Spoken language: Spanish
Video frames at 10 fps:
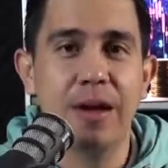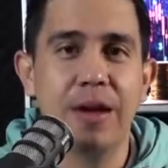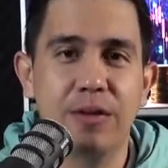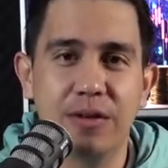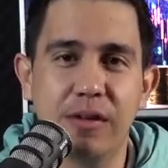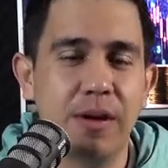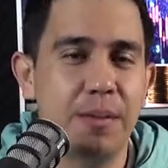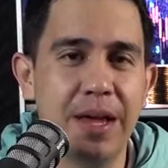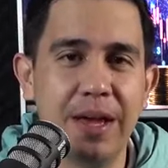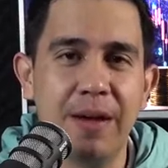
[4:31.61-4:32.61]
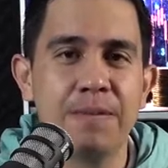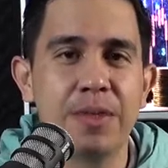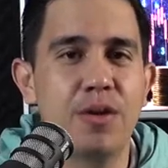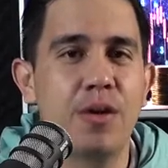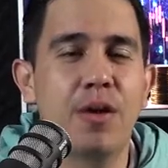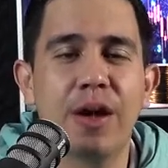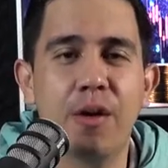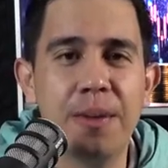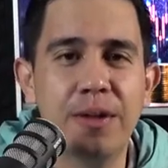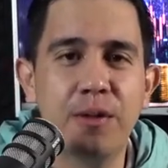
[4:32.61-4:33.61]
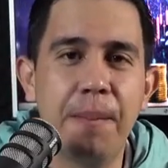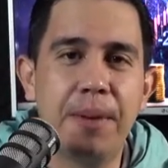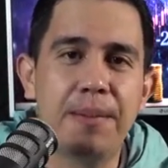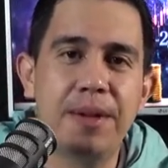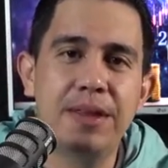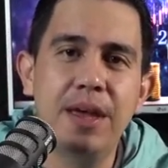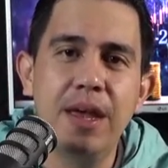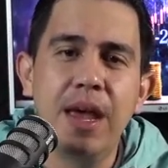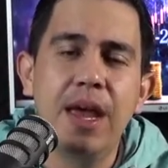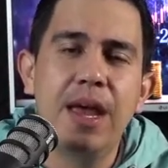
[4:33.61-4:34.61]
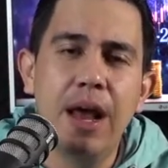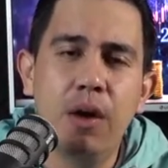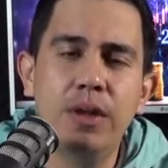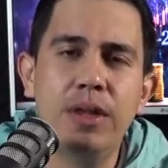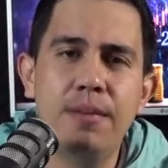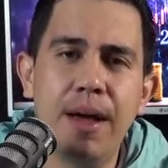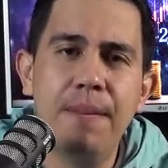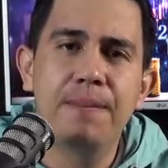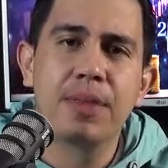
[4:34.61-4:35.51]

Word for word: Entonces, a yo lo recomiendo ampliamente. Y la última